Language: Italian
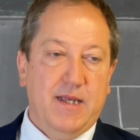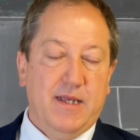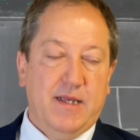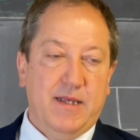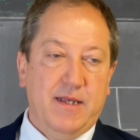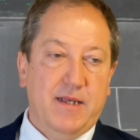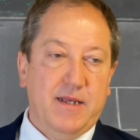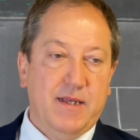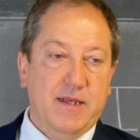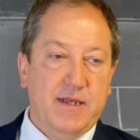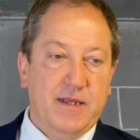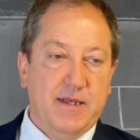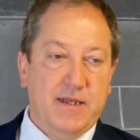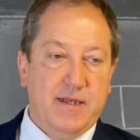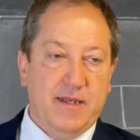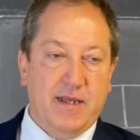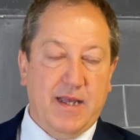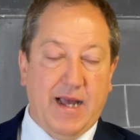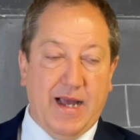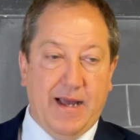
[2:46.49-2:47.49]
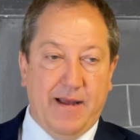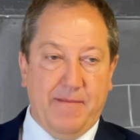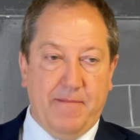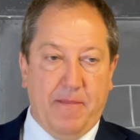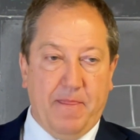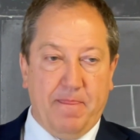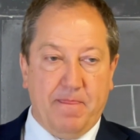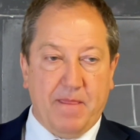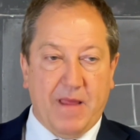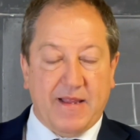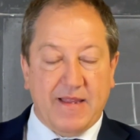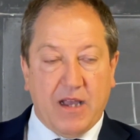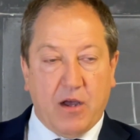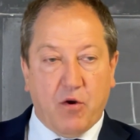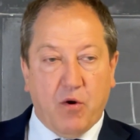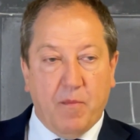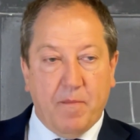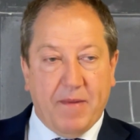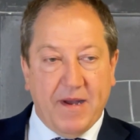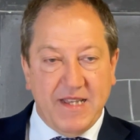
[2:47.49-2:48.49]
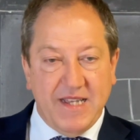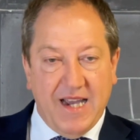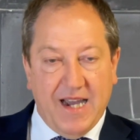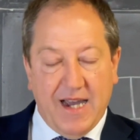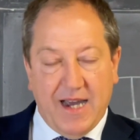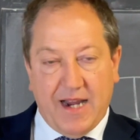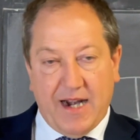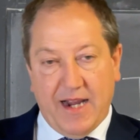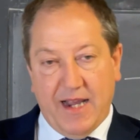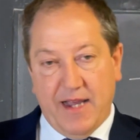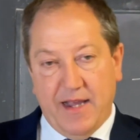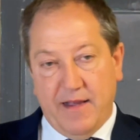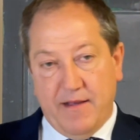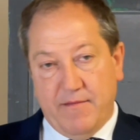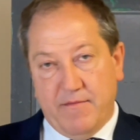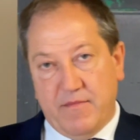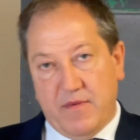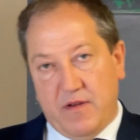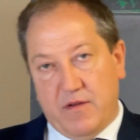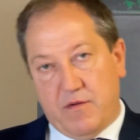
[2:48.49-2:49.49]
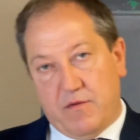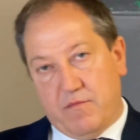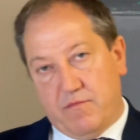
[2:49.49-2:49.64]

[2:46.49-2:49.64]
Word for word: eh, a, ad accompagnare il,